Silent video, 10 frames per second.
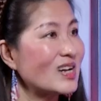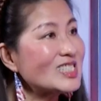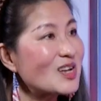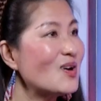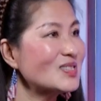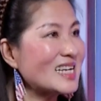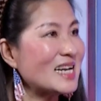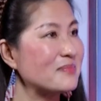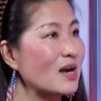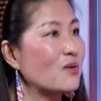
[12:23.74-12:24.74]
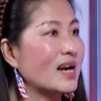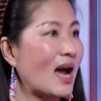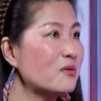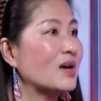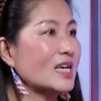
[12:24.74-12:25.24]
dress code tức là mặc ừ. quần
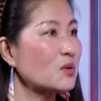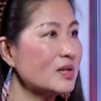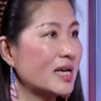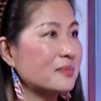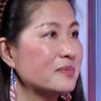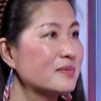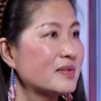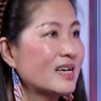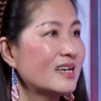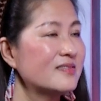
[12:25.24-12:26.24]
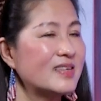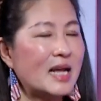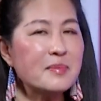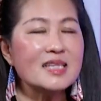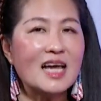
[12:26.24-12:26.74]
áo của lễ tốt nghiệp vì
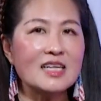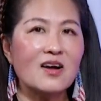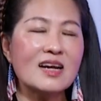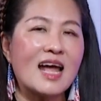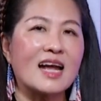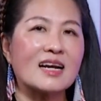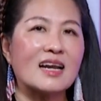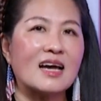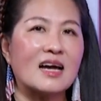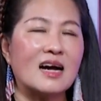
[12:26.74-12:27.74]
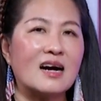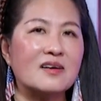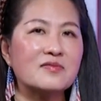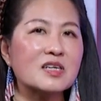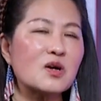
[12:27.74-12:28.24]
anh Miên thấy rõ ràng là
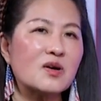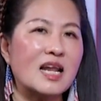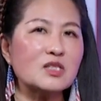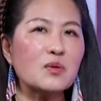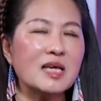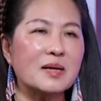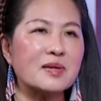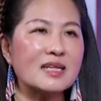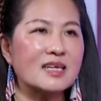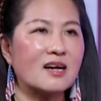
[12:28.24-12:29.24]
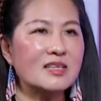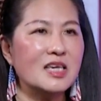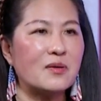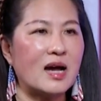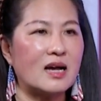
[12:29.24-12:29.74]
ở vừa rồi lễ tốt nghiệp đó thì có
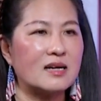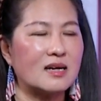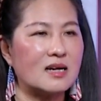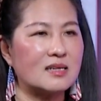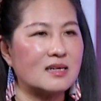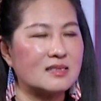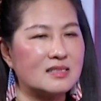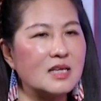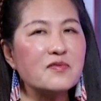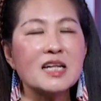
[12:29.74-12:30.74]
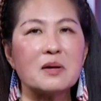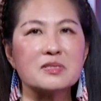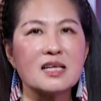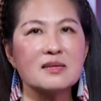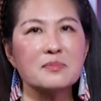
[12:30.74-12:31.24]
nhiều à, họ, sinh viên
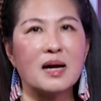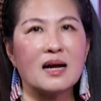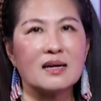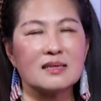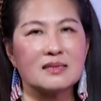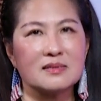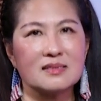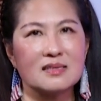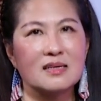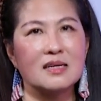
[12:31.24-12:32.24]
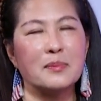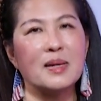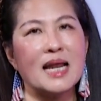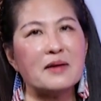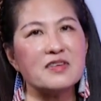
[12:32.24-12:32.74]
học sinh mà người
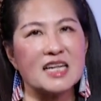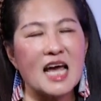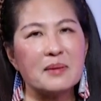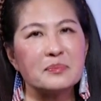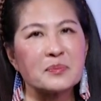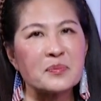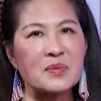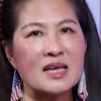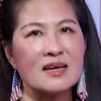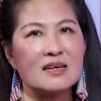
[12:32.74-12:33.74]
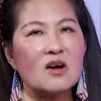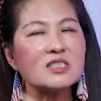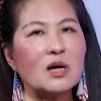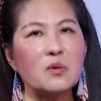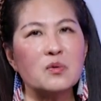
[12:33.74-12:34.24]
miền Nam Việt Nam
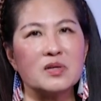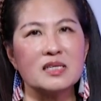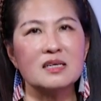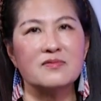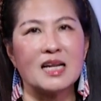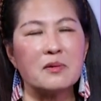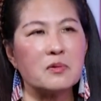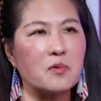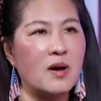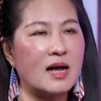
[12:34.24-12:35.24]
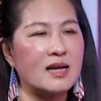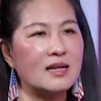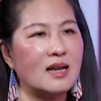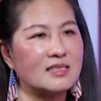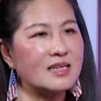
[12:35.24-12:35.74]
con cháu của những người Việt Nam Cộng Hòa đó
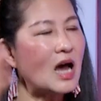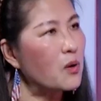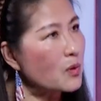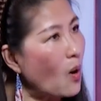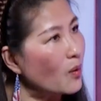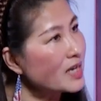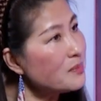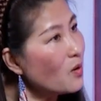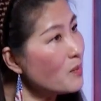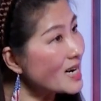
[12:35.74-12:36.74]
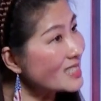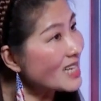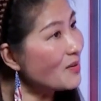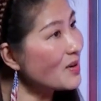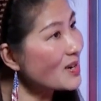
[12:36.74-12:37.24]
là trên đầu đội cái mũ mà đằng
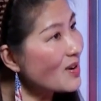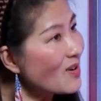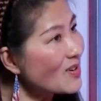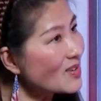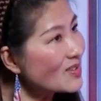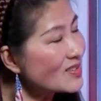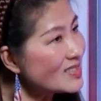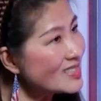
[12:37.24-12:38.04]
sau á, có có có